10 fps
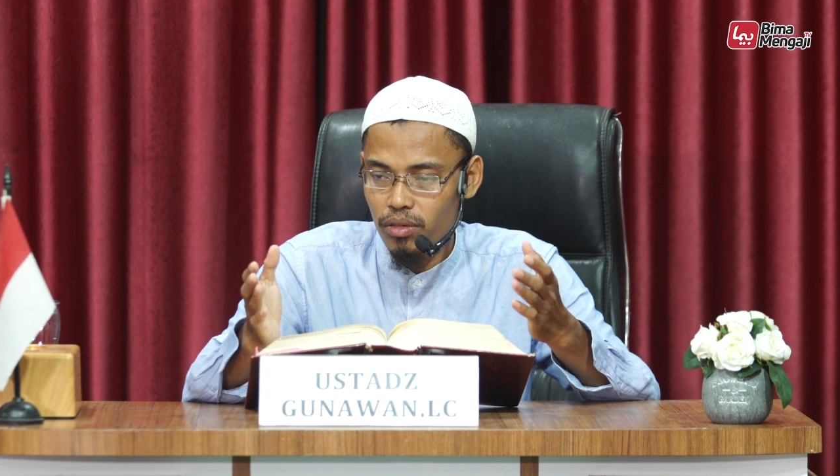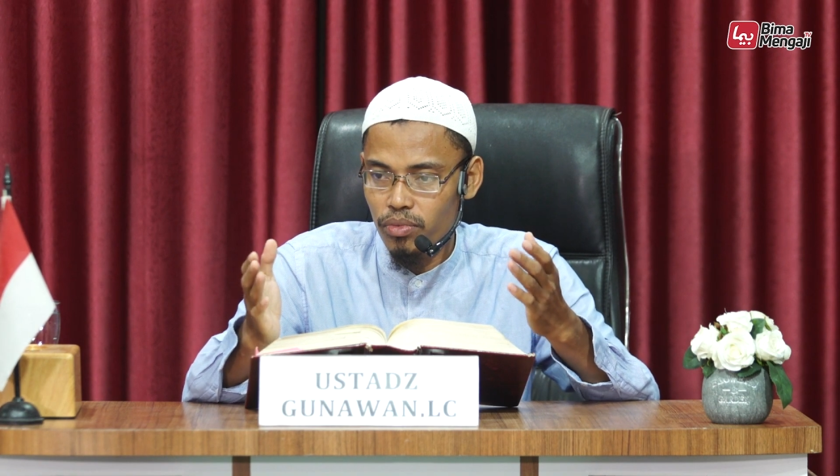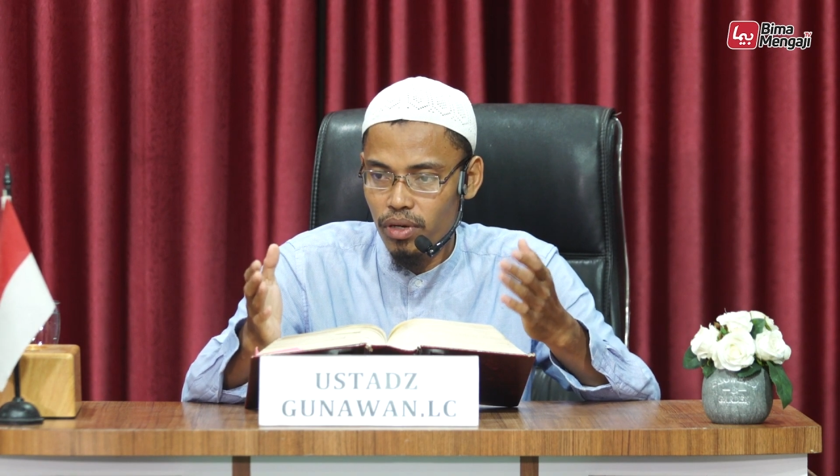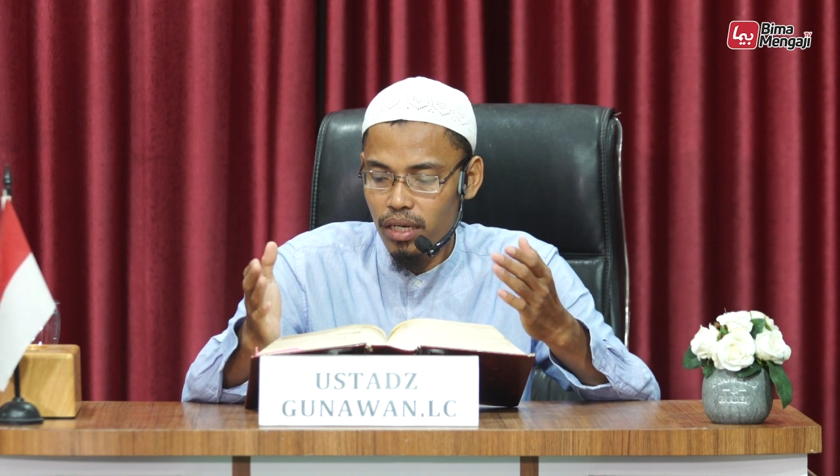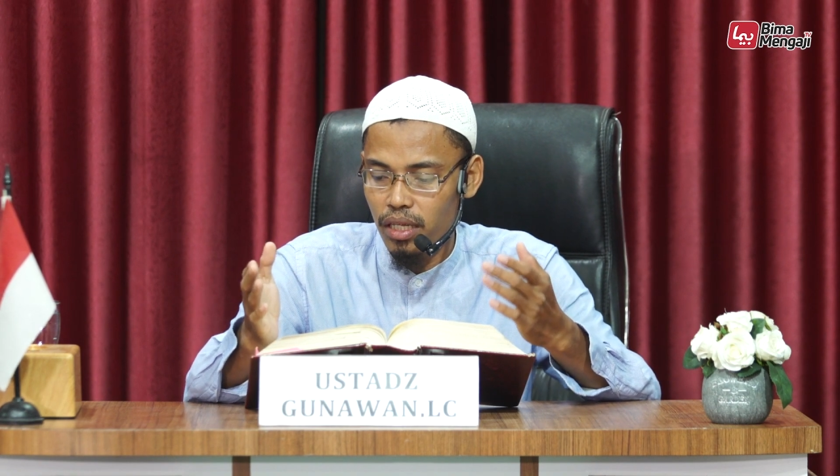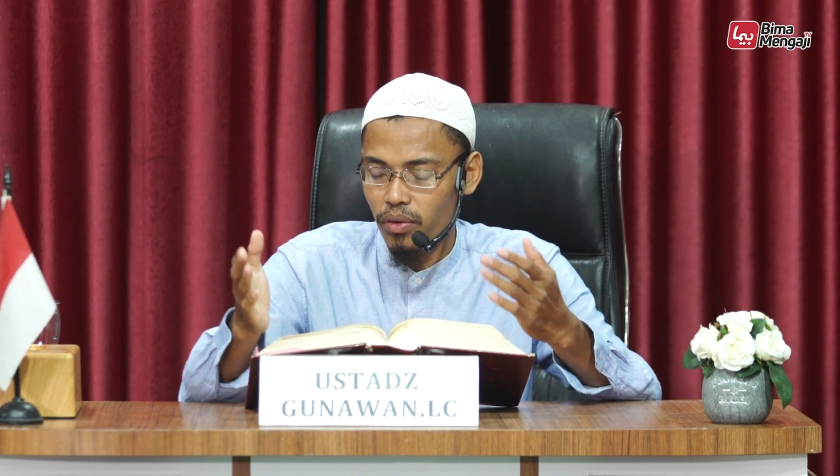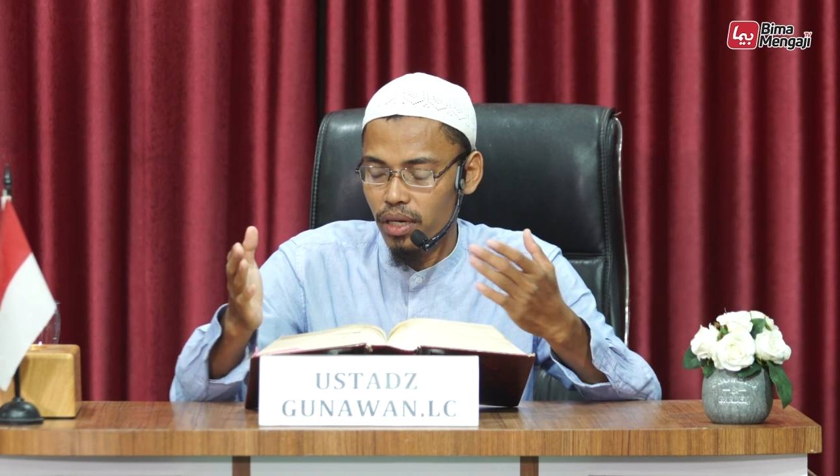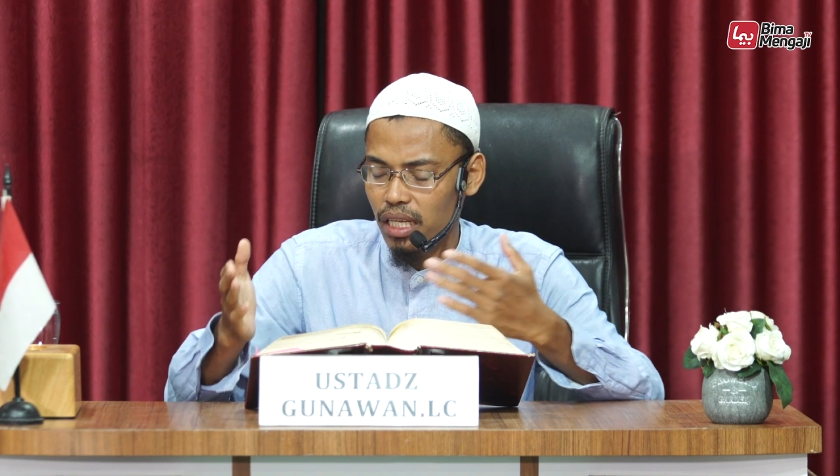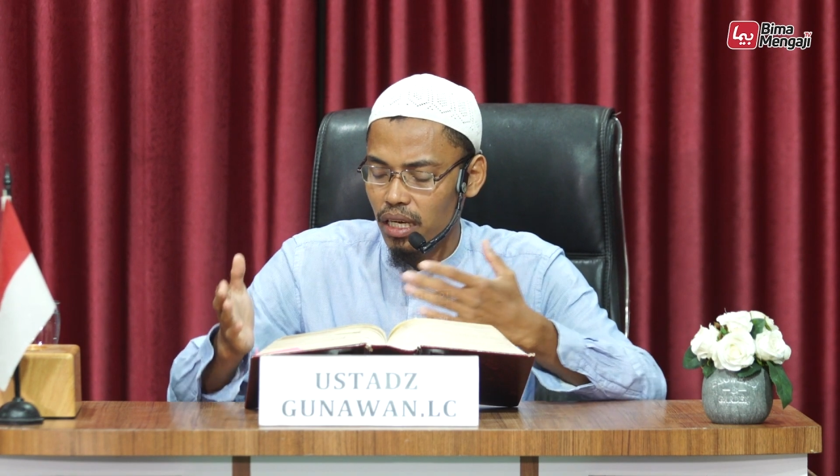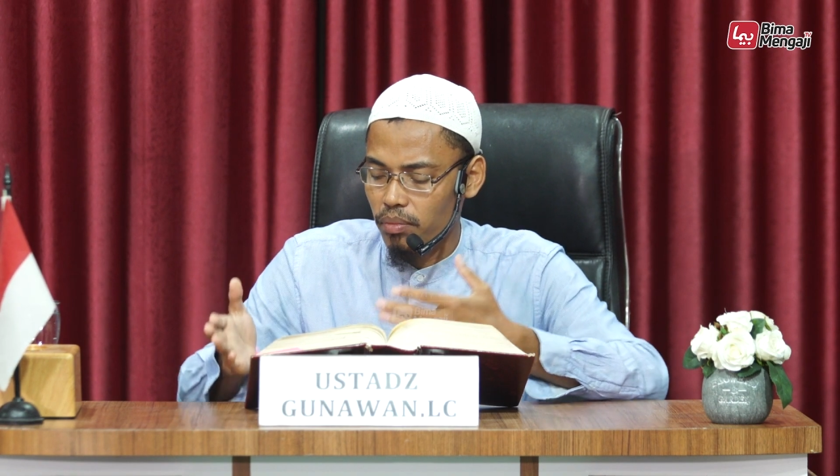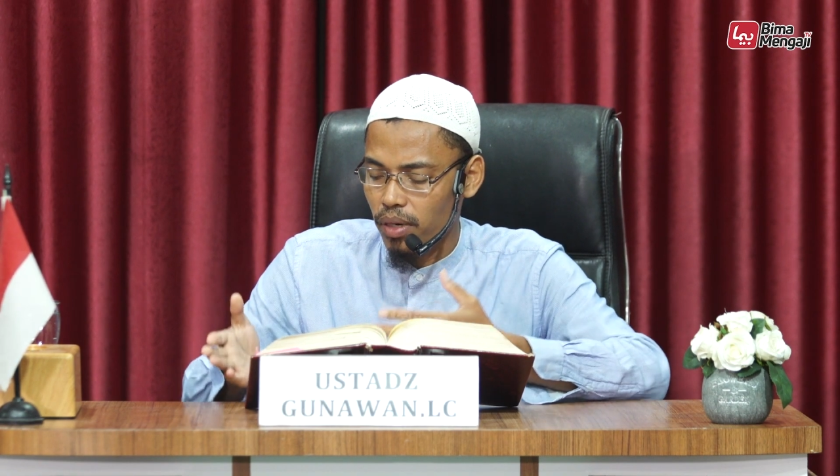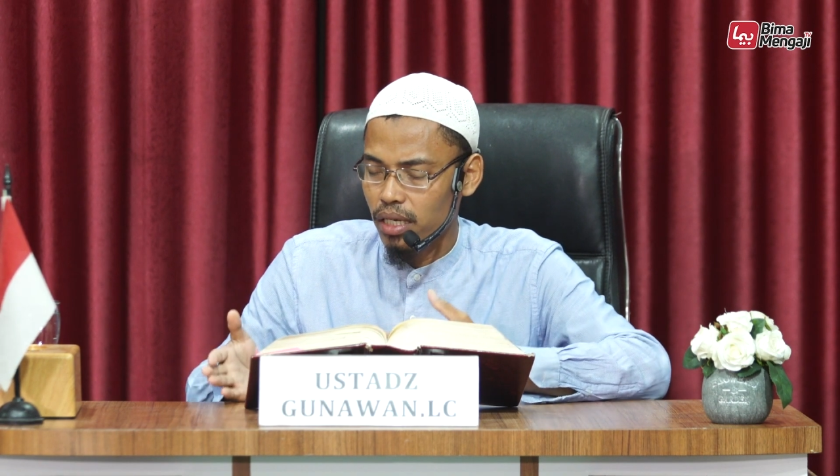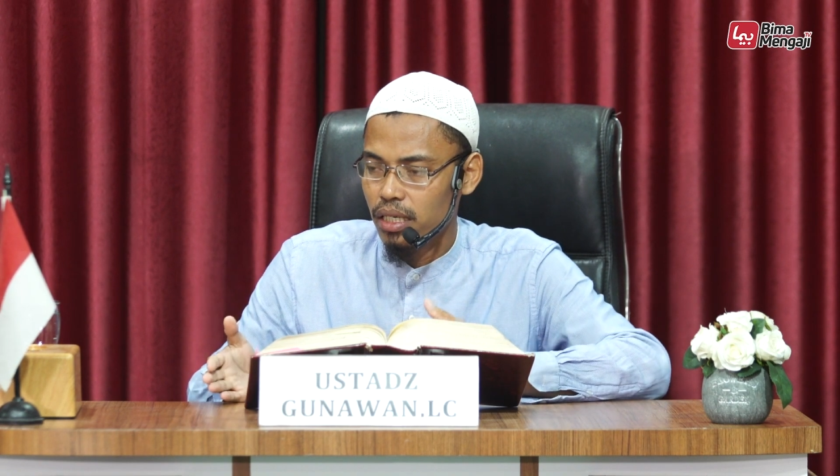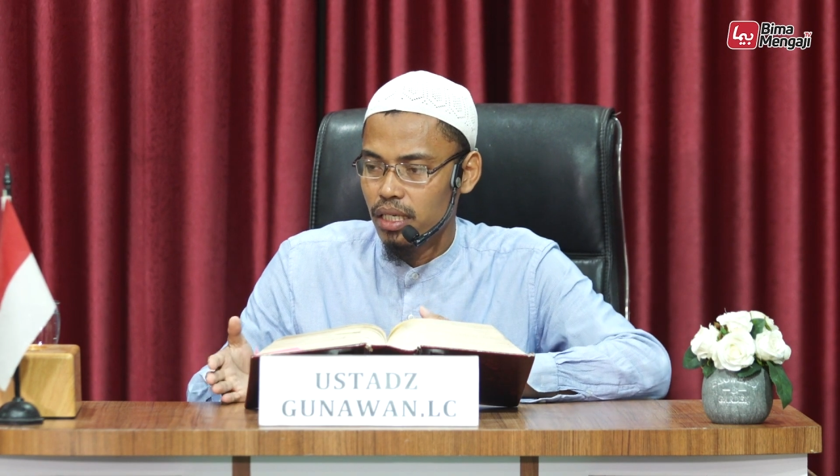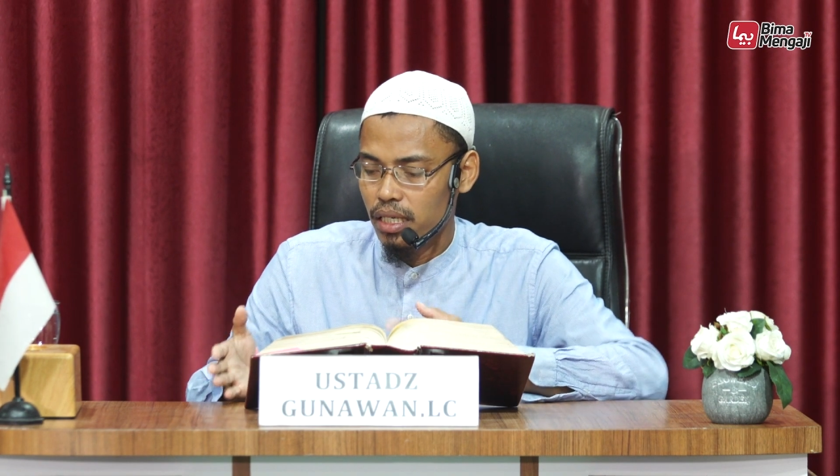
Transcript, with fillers: bukan hewan yang apa?